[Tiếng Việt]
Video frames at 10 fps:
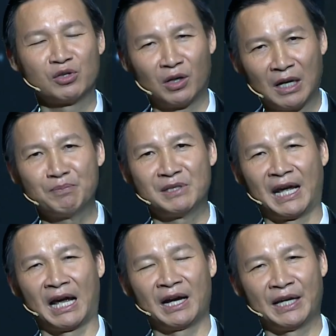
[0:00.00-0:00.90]
cho lớp
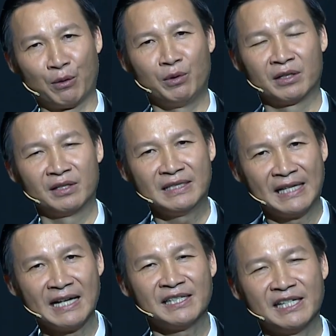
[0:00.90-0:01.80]
trẻ hiểu được những
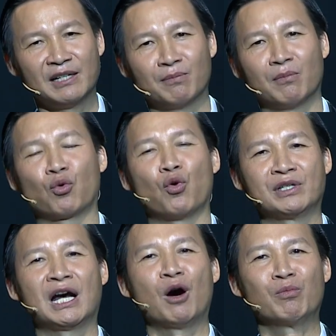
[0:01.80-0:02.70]
giá trị mà của
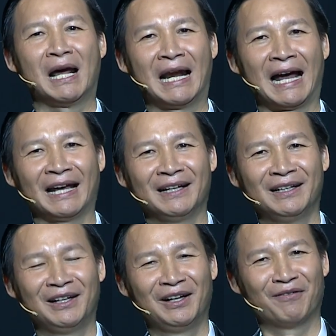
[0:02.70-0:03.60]
cha ông để lại
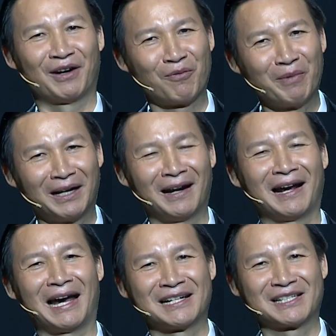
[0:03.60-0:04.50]
và không biết rằng
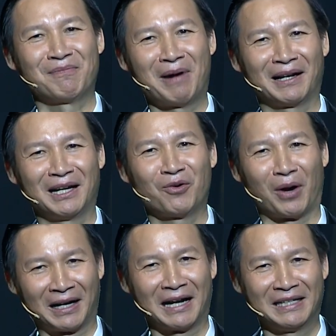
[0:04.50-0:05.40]
anh sẽ mang đến
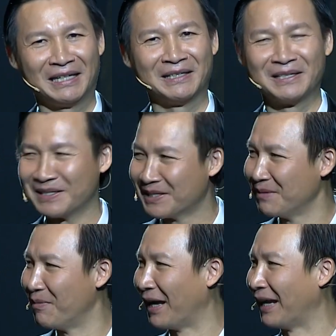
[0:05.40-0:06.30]
khoảnh khắc gì
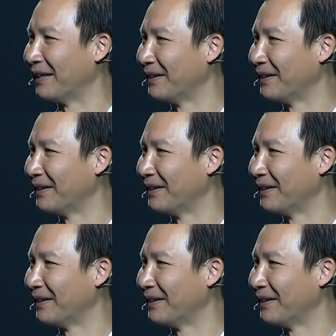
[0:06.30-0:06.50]
xin mời anh